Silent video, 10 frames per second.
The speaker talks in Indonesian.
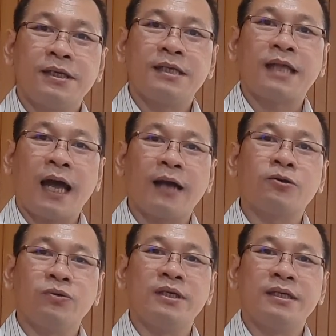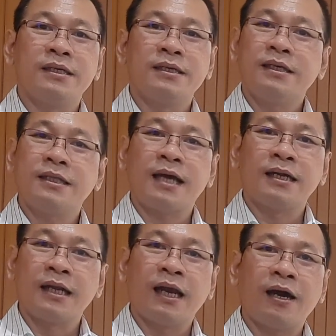kita akui kita
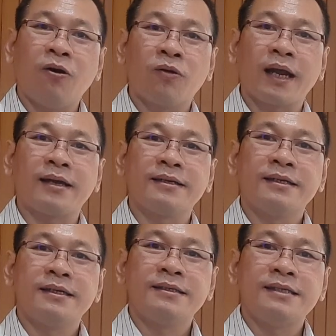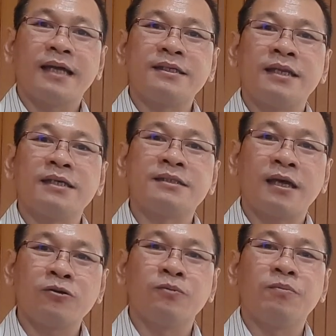adalah orang yang tidak
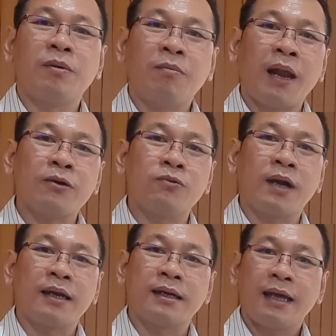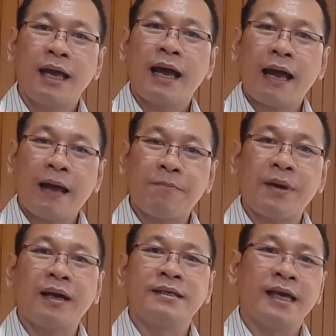sanggup melakukan
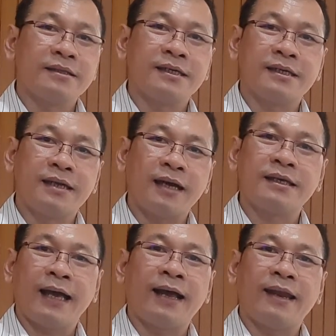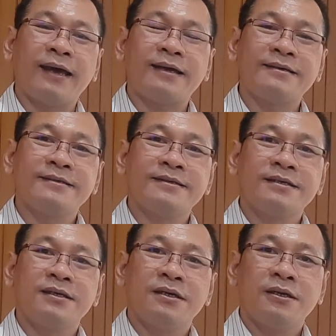apa yang dikendaki Allah
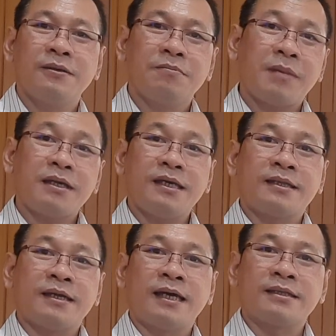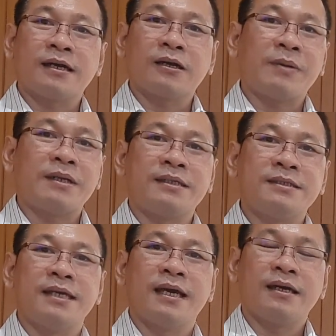mari kita datang kepada
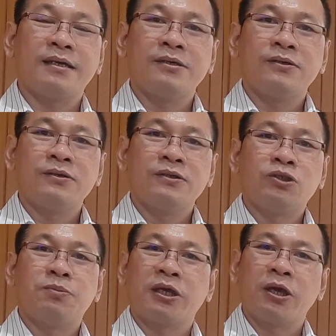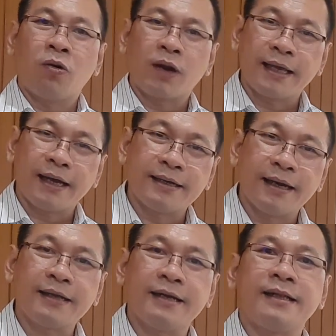Dia sebagai orang yang
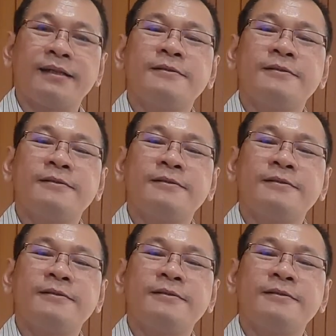gagal.